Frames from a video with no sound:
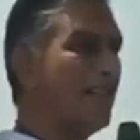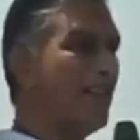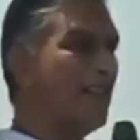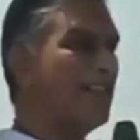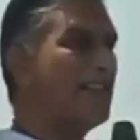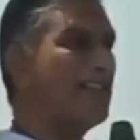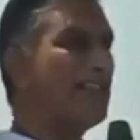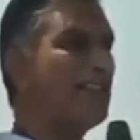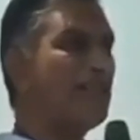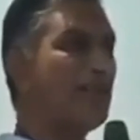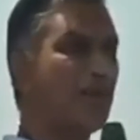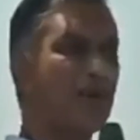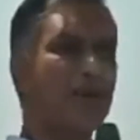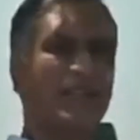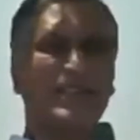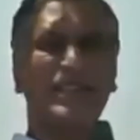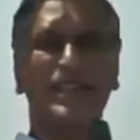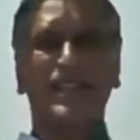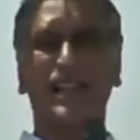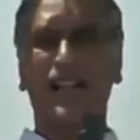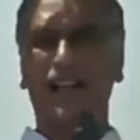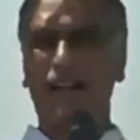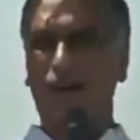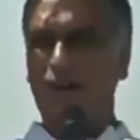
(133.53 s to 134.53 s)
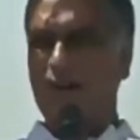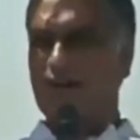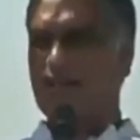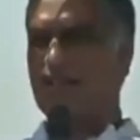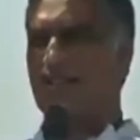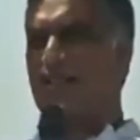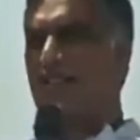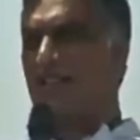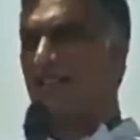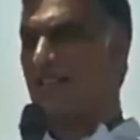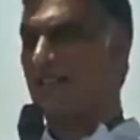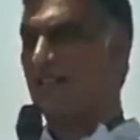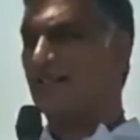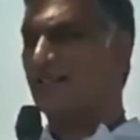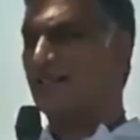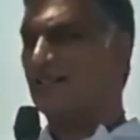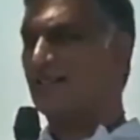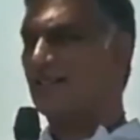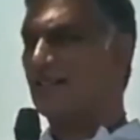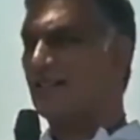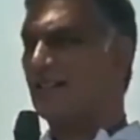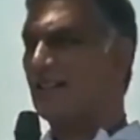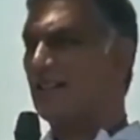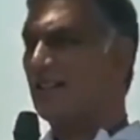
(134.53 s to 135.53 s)
దయచేసి ఒక్కసారి ఆలోచించండి
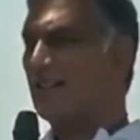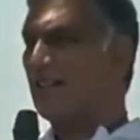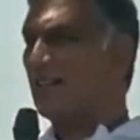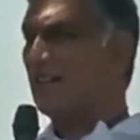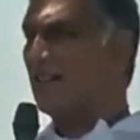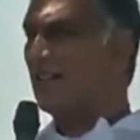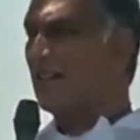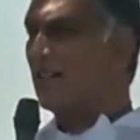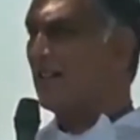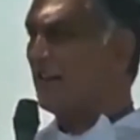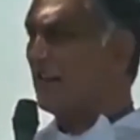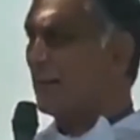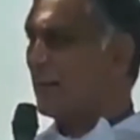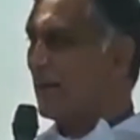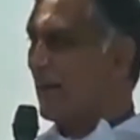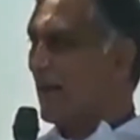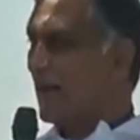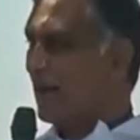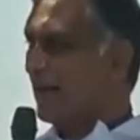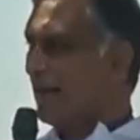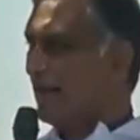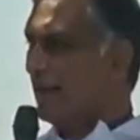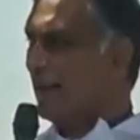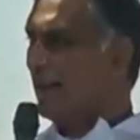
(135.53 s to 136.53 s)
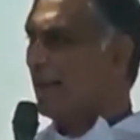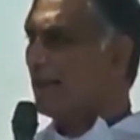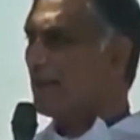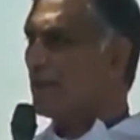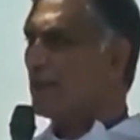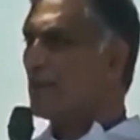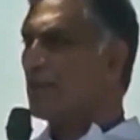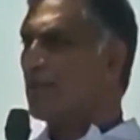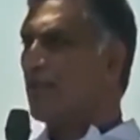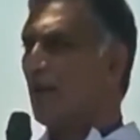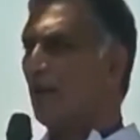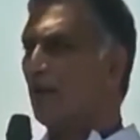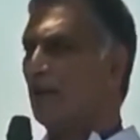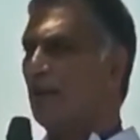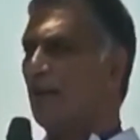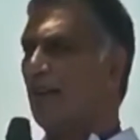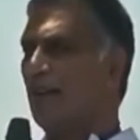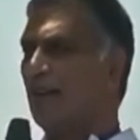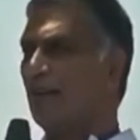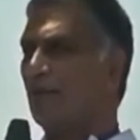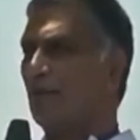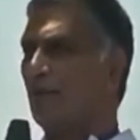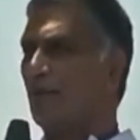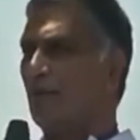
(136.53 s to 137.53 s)
ఇప్పుడు రాగా నేను చూస్తా
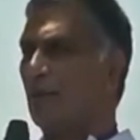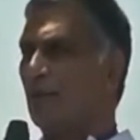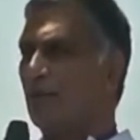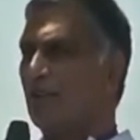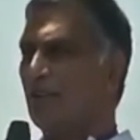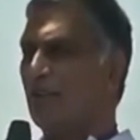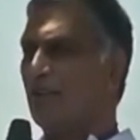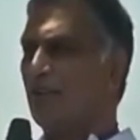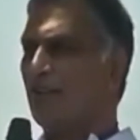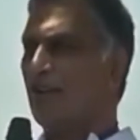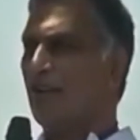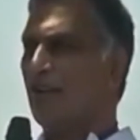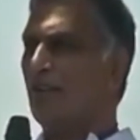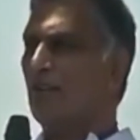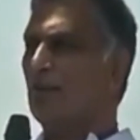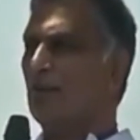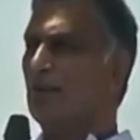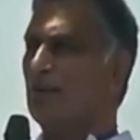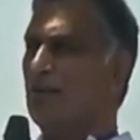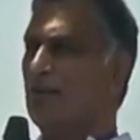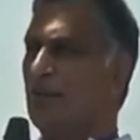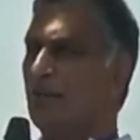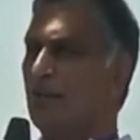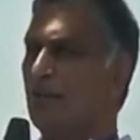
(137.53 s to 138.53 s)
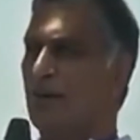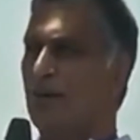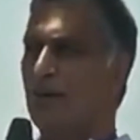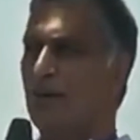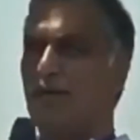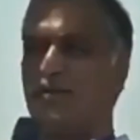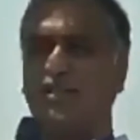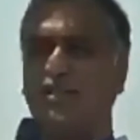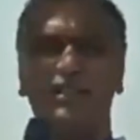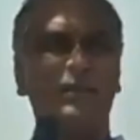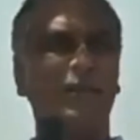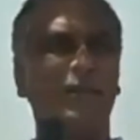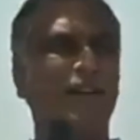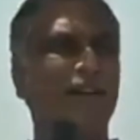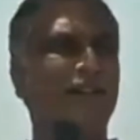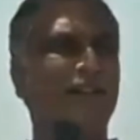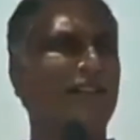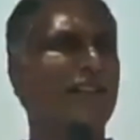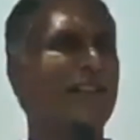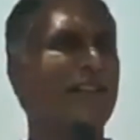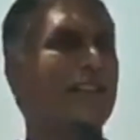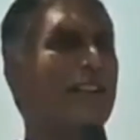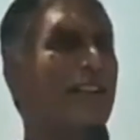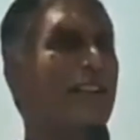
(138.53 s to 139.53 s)
ఉన్నా ఒకటే పోతున్నాయి బండ్లు
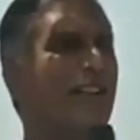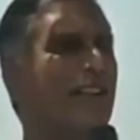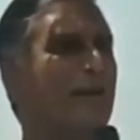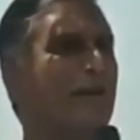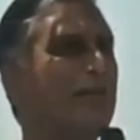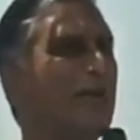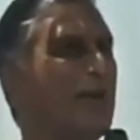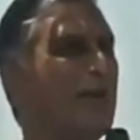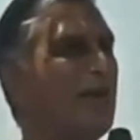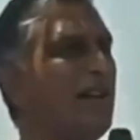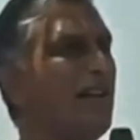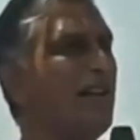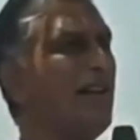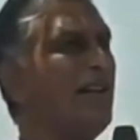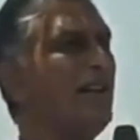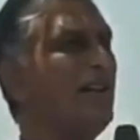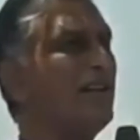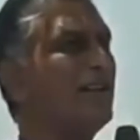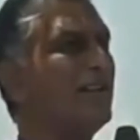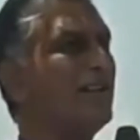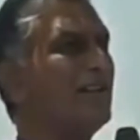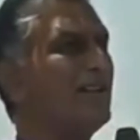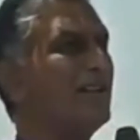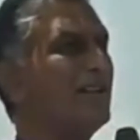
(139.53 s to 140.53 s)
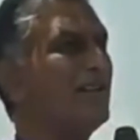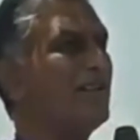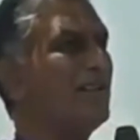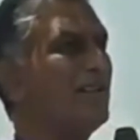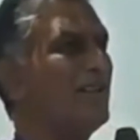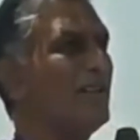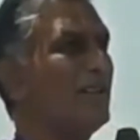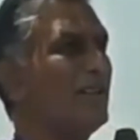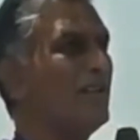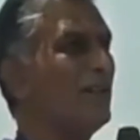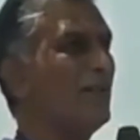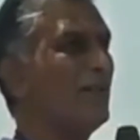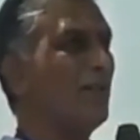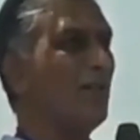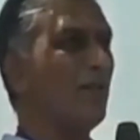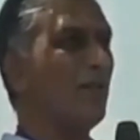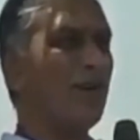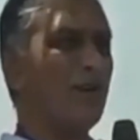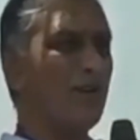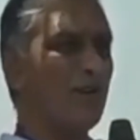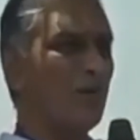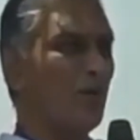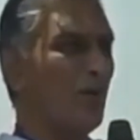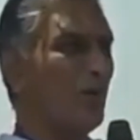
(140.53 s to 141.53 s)
సిద్ధిపేటకు ఎందుకే ఏం పడినదే
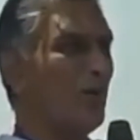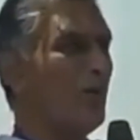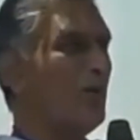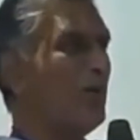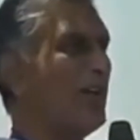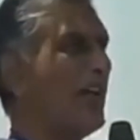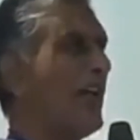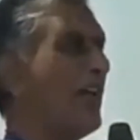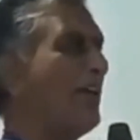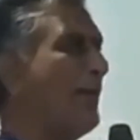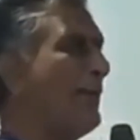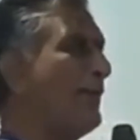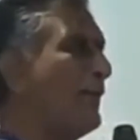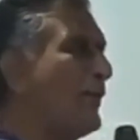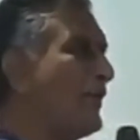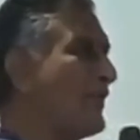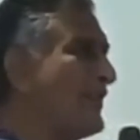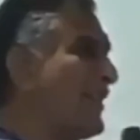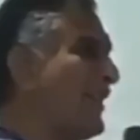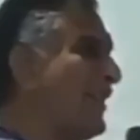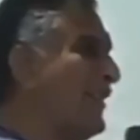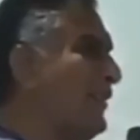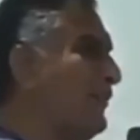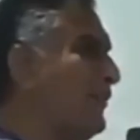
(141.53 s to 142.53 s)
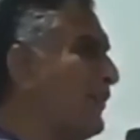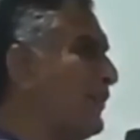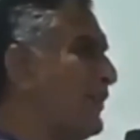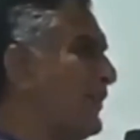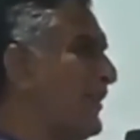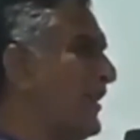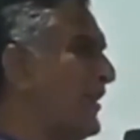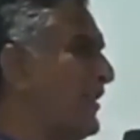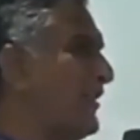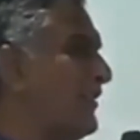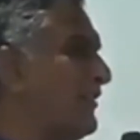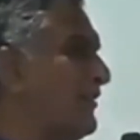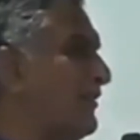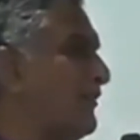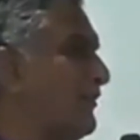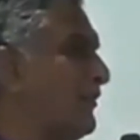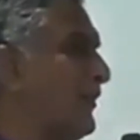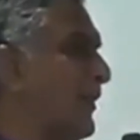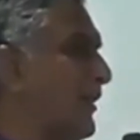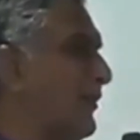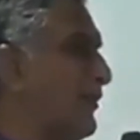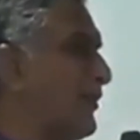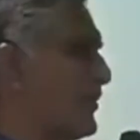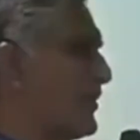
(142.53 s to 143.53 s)
ఒక నూరు నూట యాభై మోటార్ సైకిల్ పోతున్నాయి
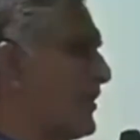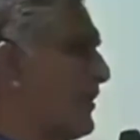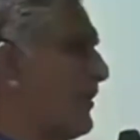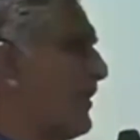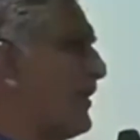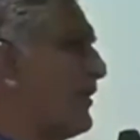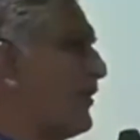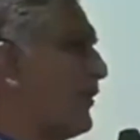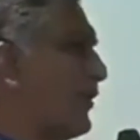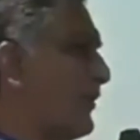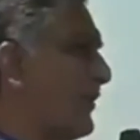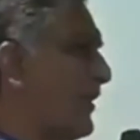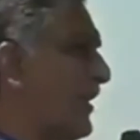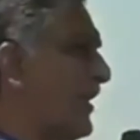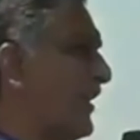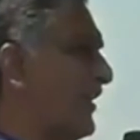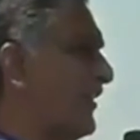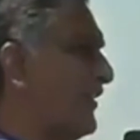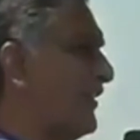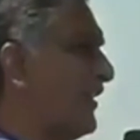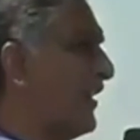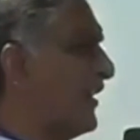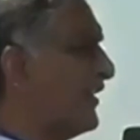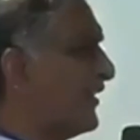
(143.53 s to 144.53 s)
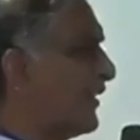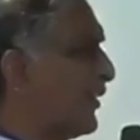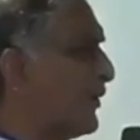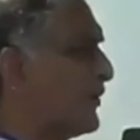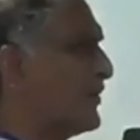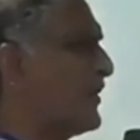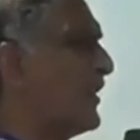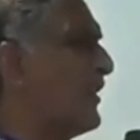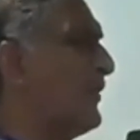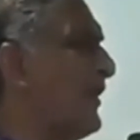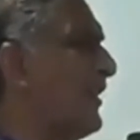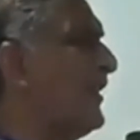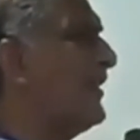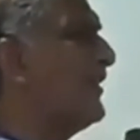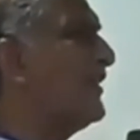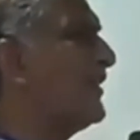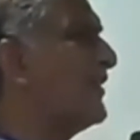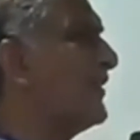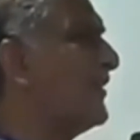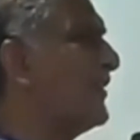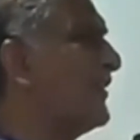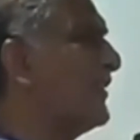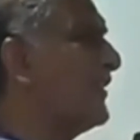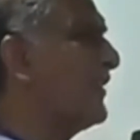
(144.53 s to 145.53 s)
మన ముస్తాబాద్ రోడ్డు మీద అంత అవసరమా
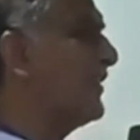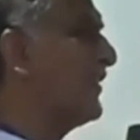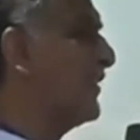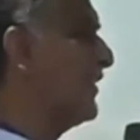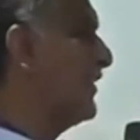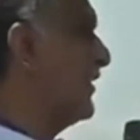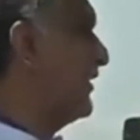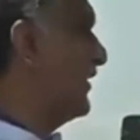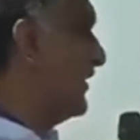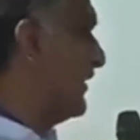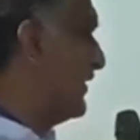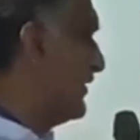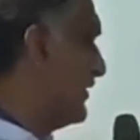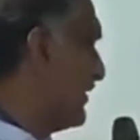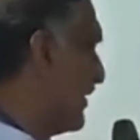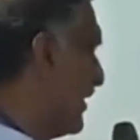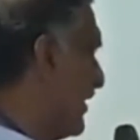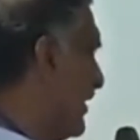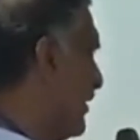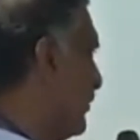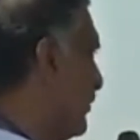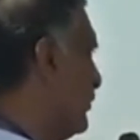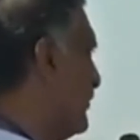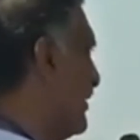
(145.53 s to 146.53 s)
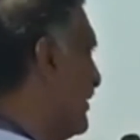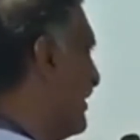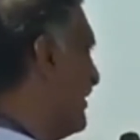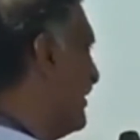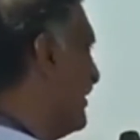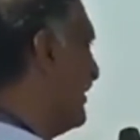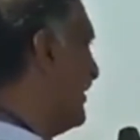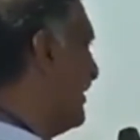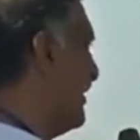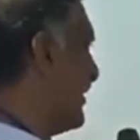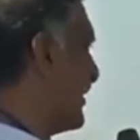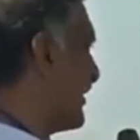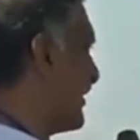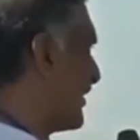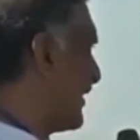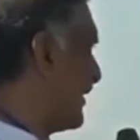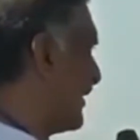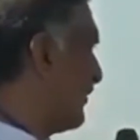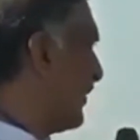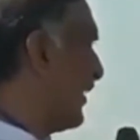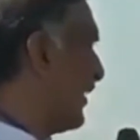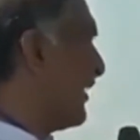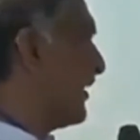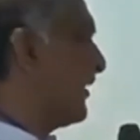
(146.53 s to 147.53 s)
ఇళ్లల్లో ఉండండి
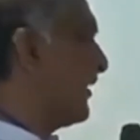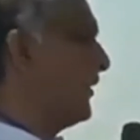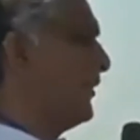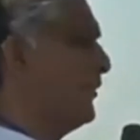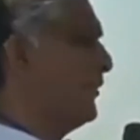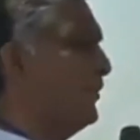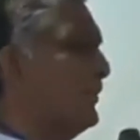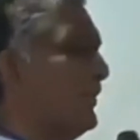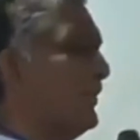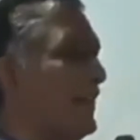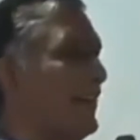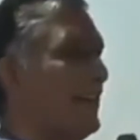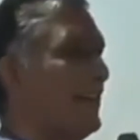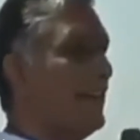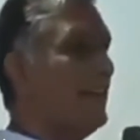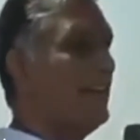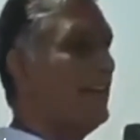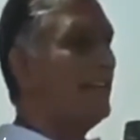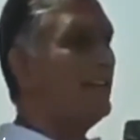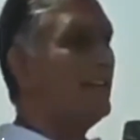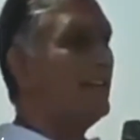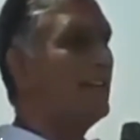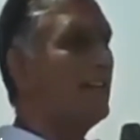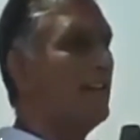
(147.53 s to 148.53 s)
ఎక్కడి వాళ్ళక్కడ ఉండండి